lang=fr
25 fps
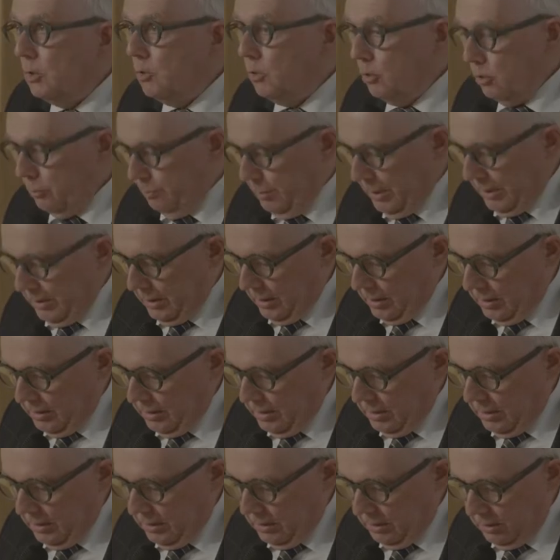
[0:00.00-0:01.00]

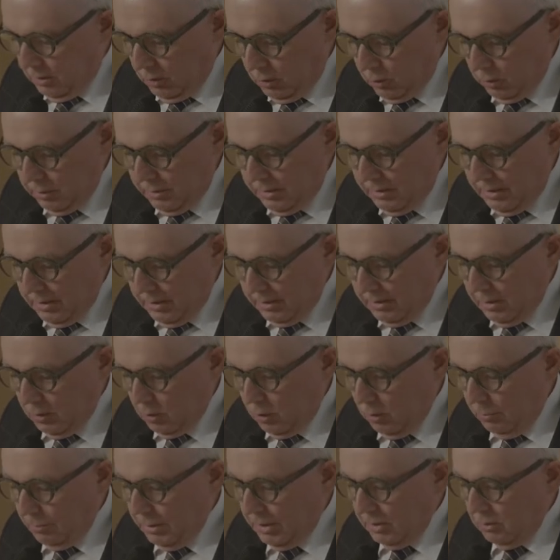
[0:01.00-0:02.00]
hospitalier requiert des
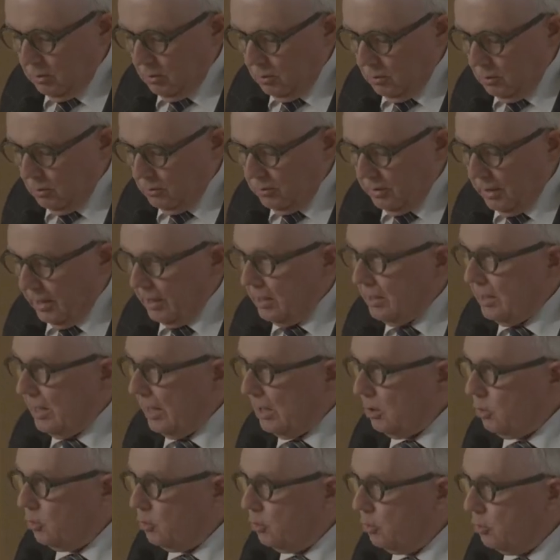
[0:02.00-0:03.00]
compétences à
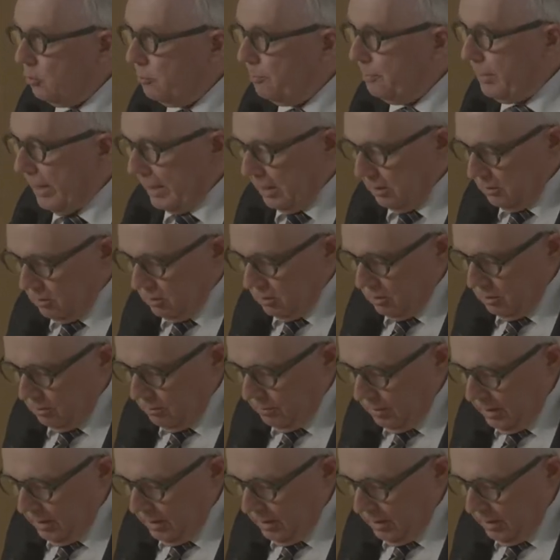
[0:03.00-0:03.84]
large spectre